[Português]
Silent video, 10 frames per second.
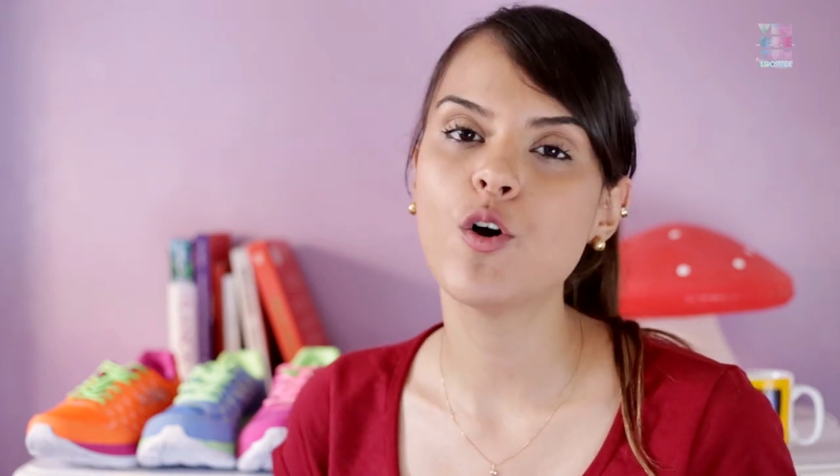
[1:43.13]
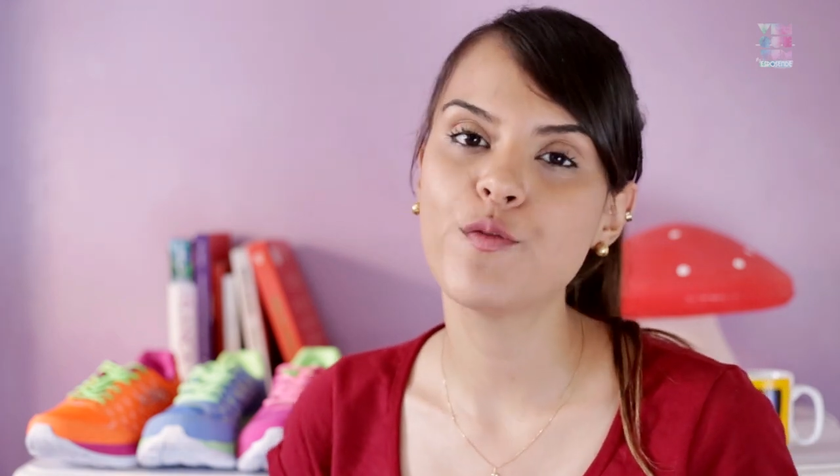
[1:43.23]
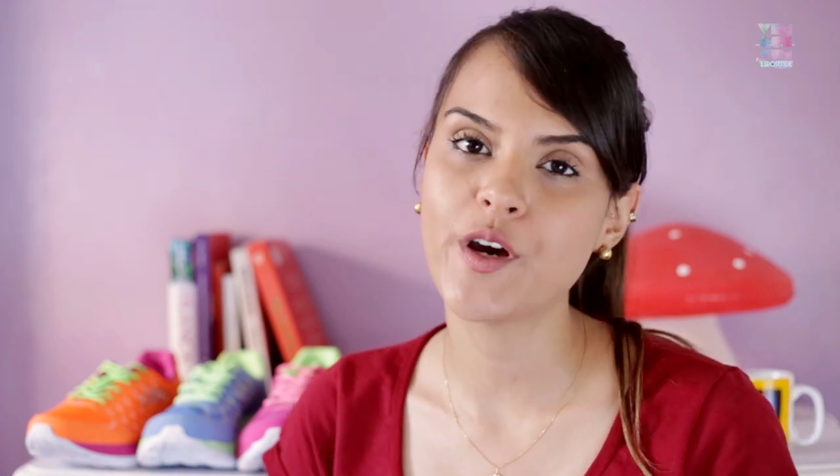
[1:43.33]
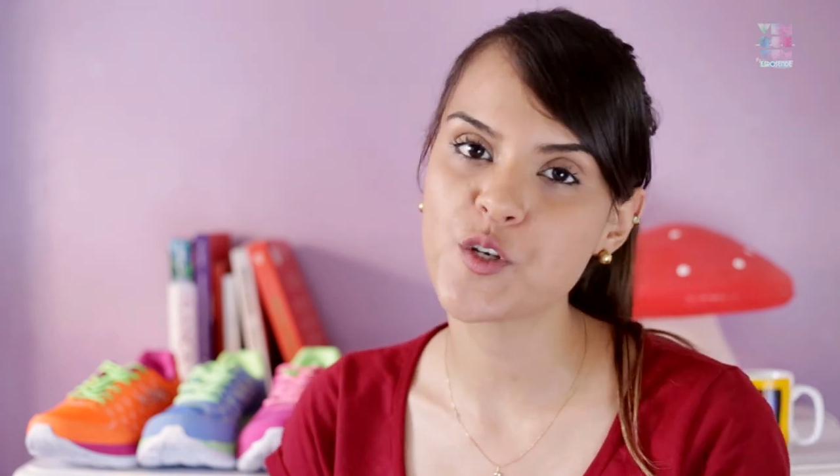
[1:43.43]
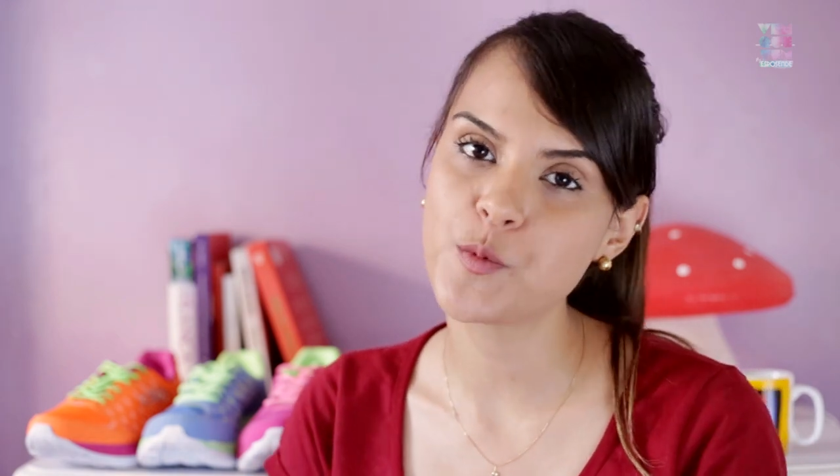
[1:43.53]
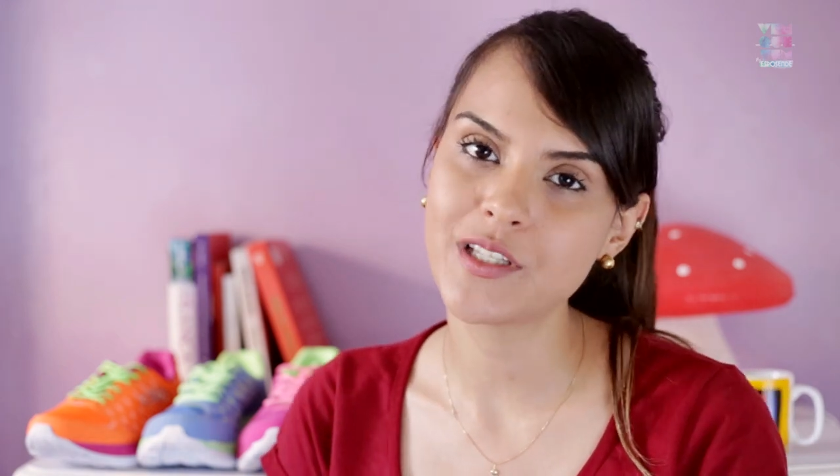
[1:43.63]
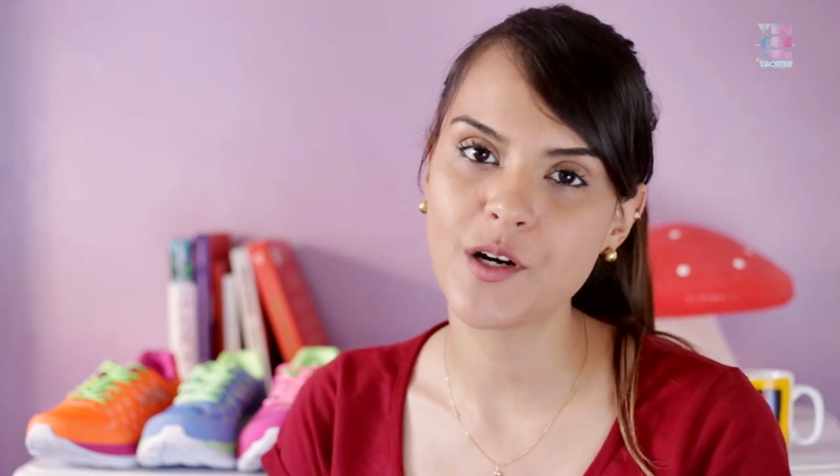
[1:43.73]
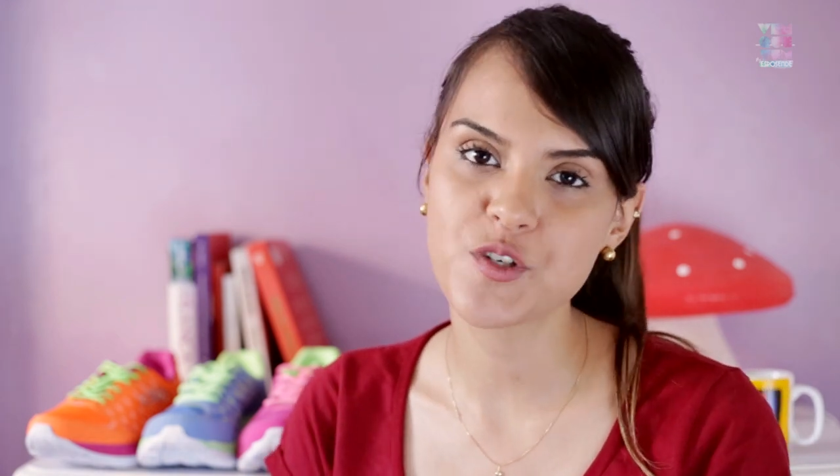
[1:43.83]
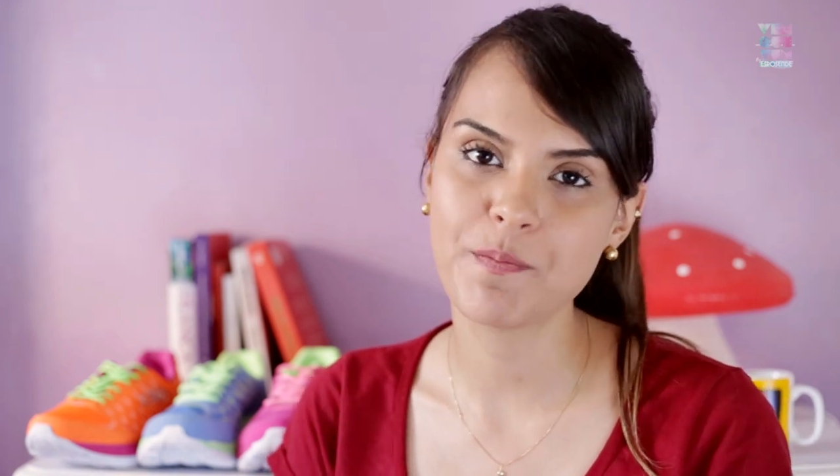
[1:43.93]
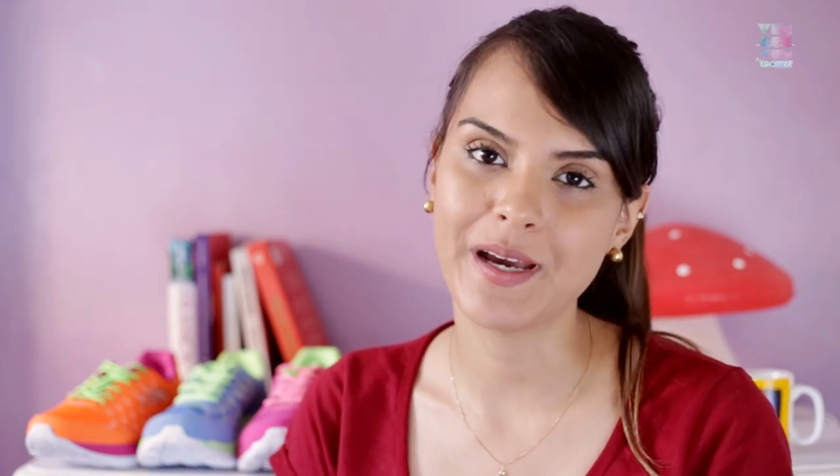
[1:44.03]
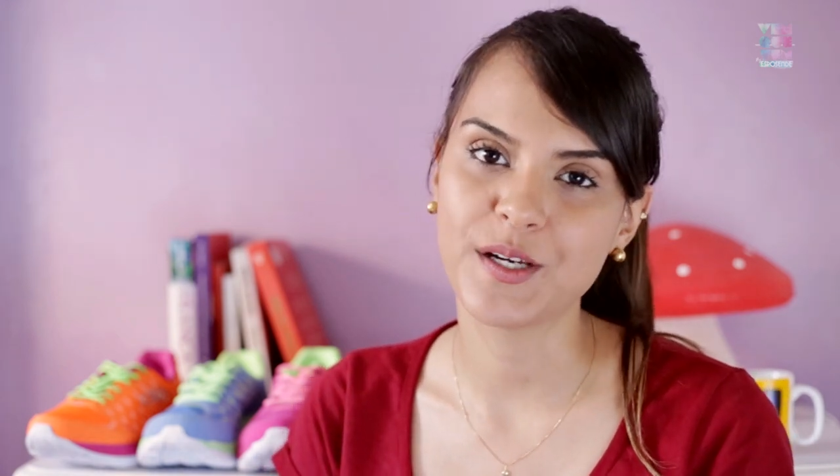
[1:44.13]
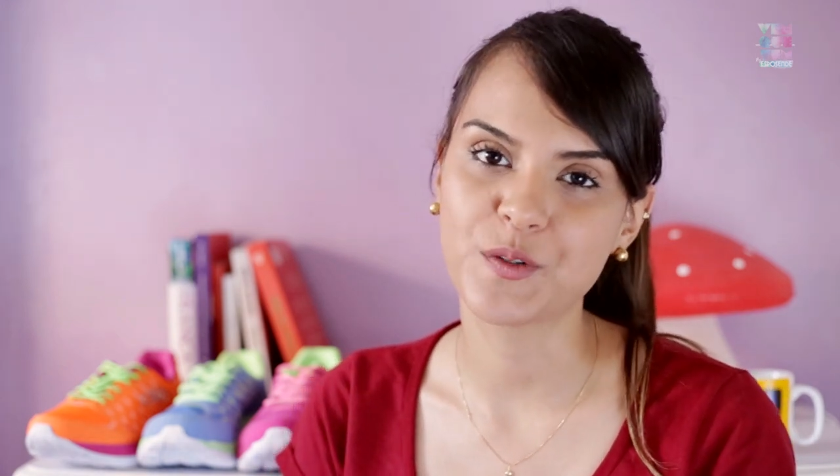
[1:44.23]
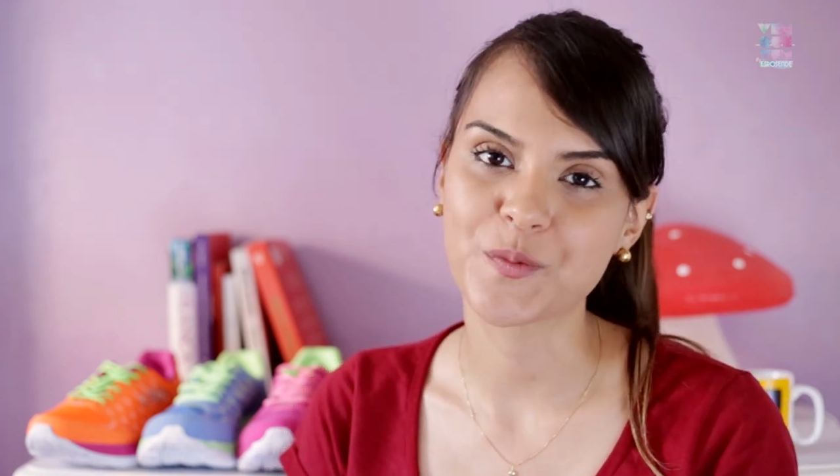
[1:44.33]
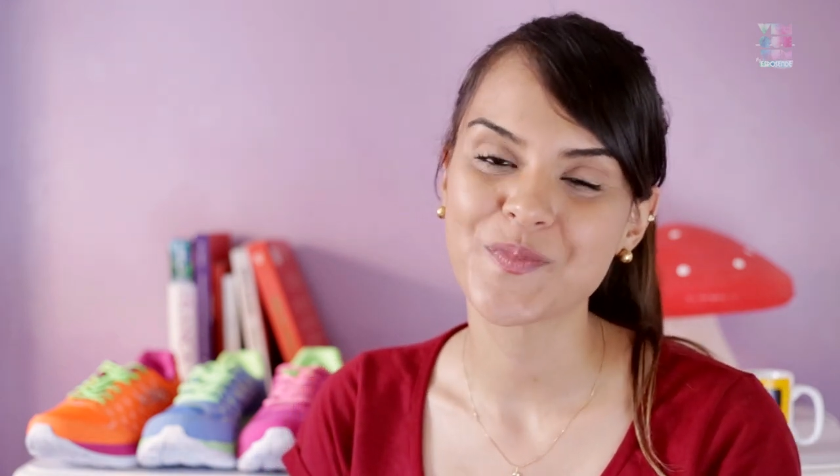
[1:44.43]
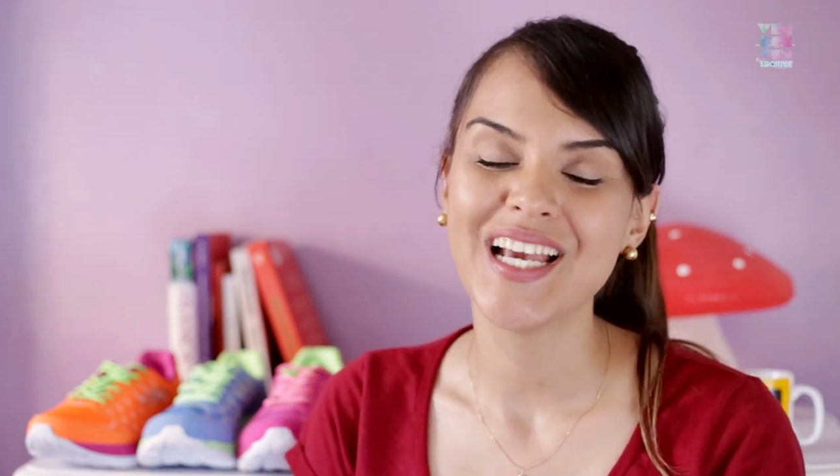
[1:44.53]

confere os modelos de perto.